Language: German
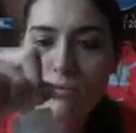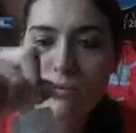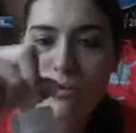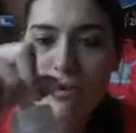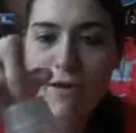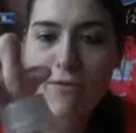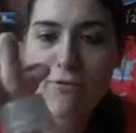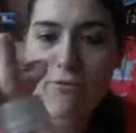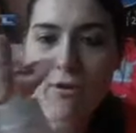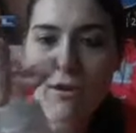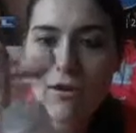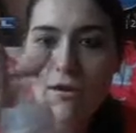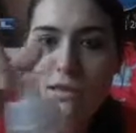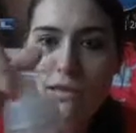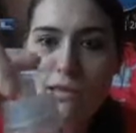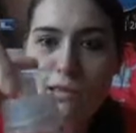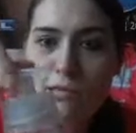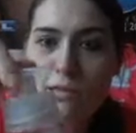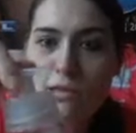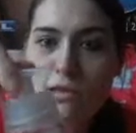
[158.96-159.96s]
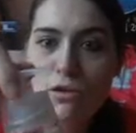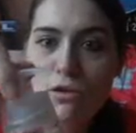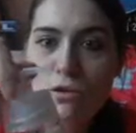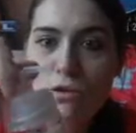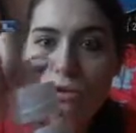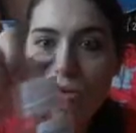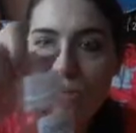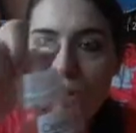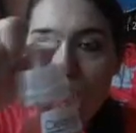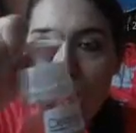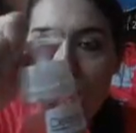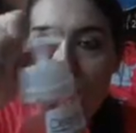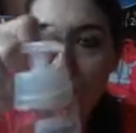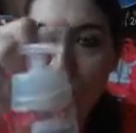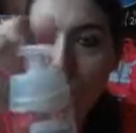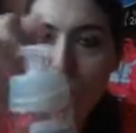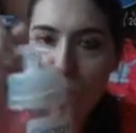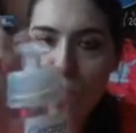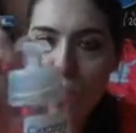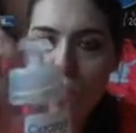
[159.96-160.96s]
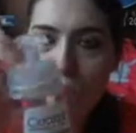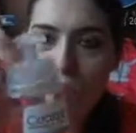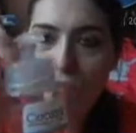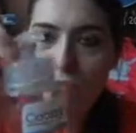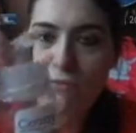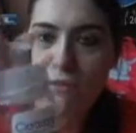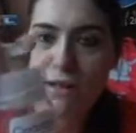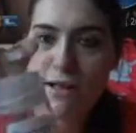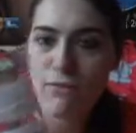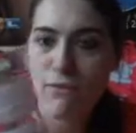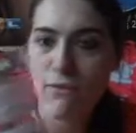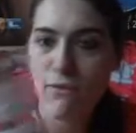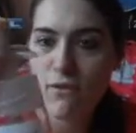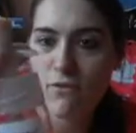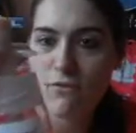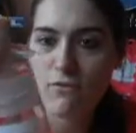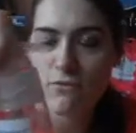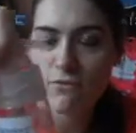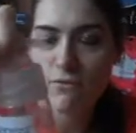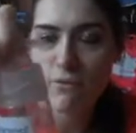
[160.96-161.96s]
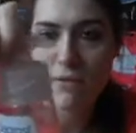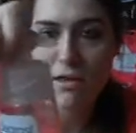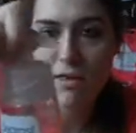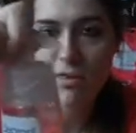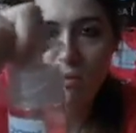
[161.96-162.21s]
so nach vorne die Sicherung auf, so, weil wenn